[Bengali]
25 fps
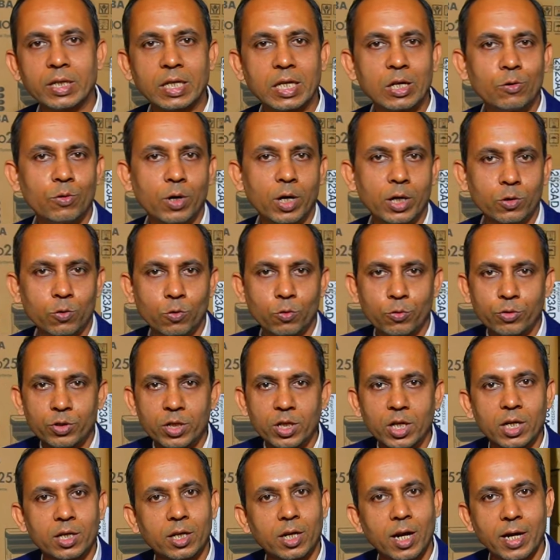কিউআর কোড
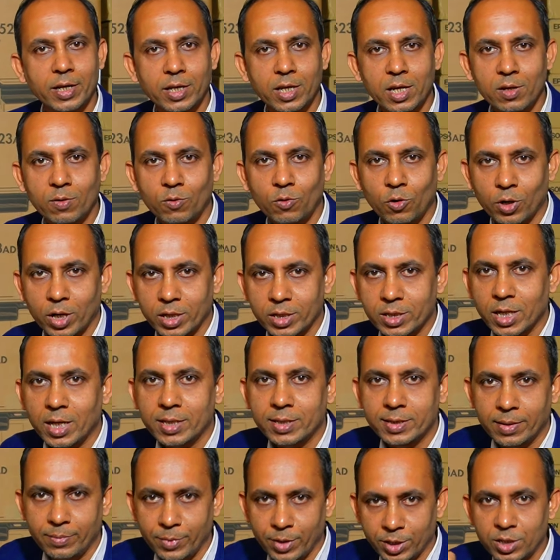দিয়ে ট্র্যাকিং করা যায় যে